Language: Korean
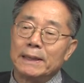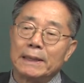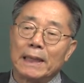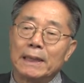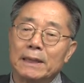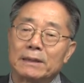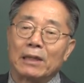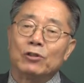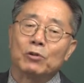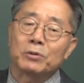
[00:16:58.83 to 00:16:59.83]
인간이
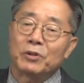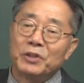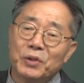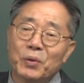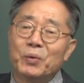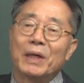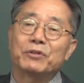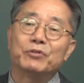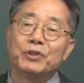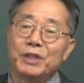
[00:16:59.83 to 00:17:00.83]
자연으로부터 이용할
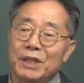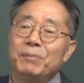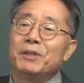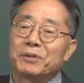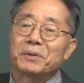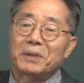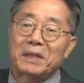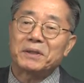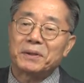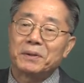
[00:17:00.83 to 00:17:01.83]
수 있는 힘이 있어요,
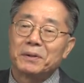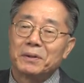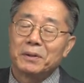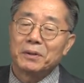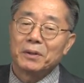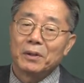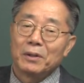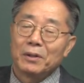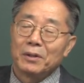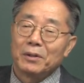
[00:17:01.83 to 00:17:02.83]
사실은.
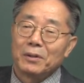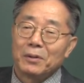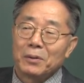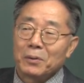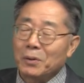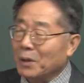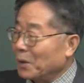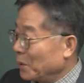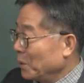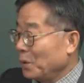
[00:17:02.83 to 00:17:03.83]
그러니까